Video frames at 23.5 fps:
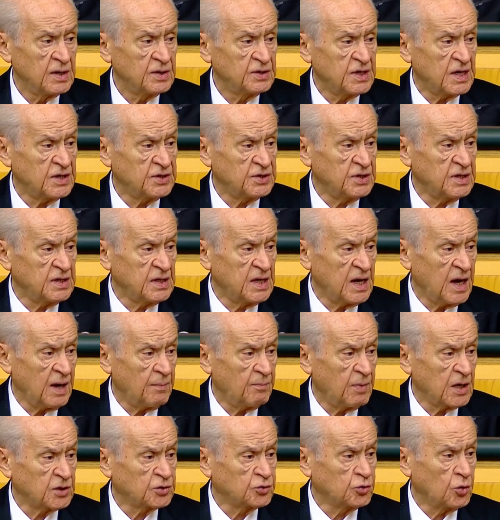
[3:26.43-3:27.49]
Cezire
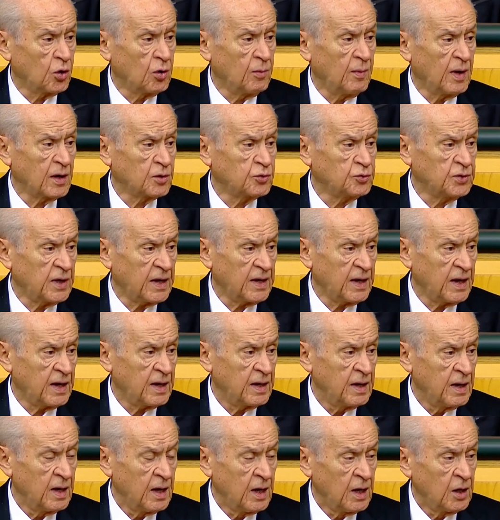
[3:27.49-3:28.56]
başta olmak üzere
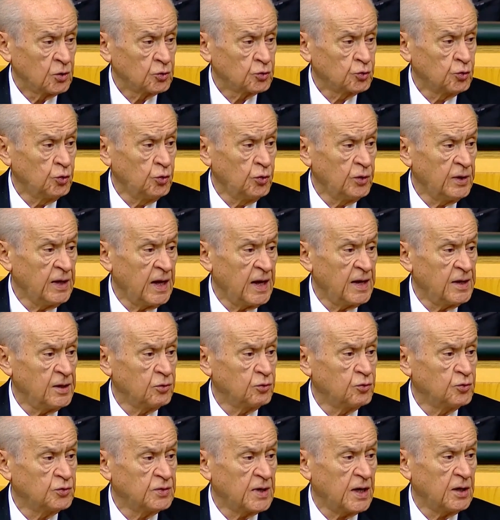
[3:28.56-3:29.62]

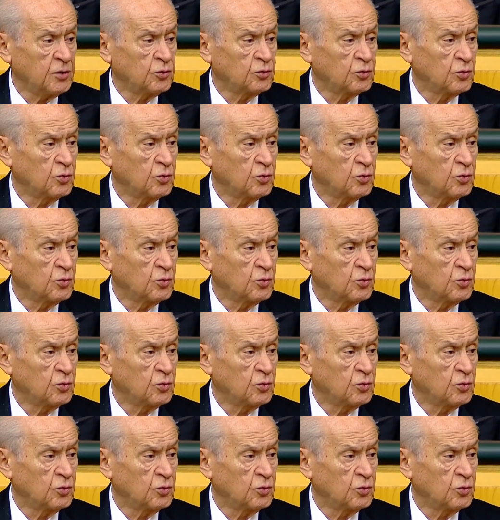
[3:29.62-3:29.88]
Suriye'nin güzey